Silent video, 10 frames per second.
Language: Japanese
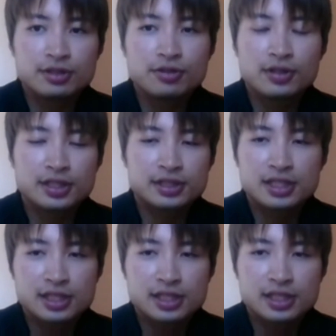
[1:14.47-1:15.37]
インドアで
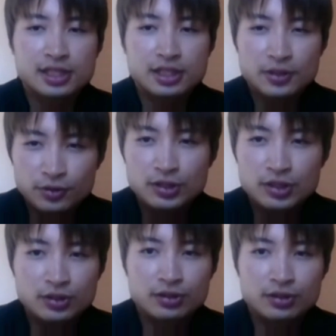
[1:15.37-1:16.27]
自転車乗るって
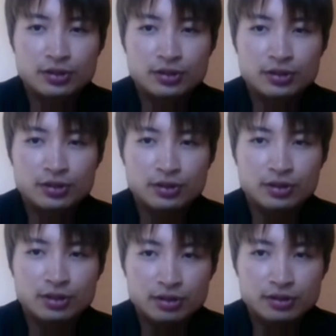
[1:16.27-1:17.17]
いう
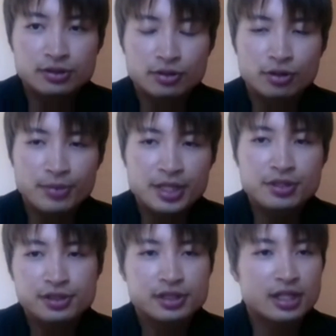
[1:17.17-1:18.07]
でそのメニュー
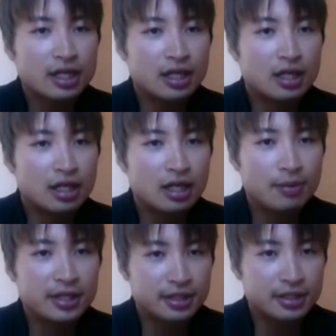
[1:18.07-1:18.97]
自体があ
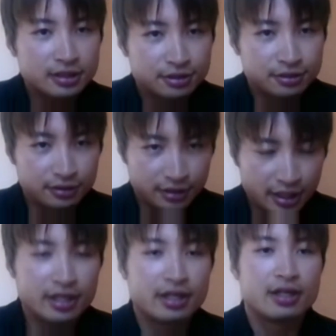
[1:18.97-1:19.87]
まりなく
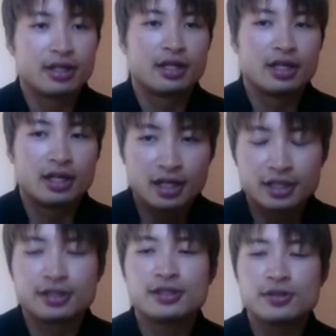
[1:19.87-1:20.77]
て、は
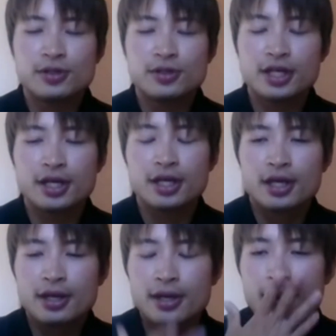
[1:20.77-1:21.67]
い、でそれで
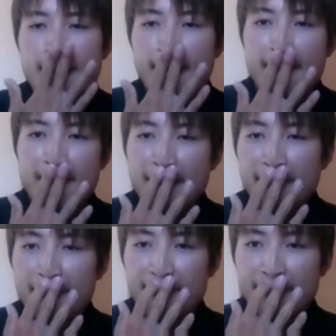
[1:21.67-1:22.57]
何ですか
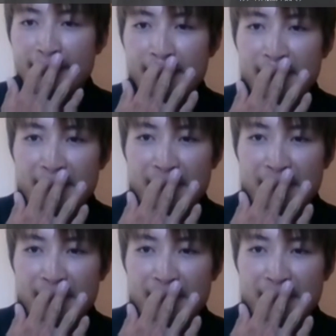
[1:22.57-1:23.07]
ね、はい、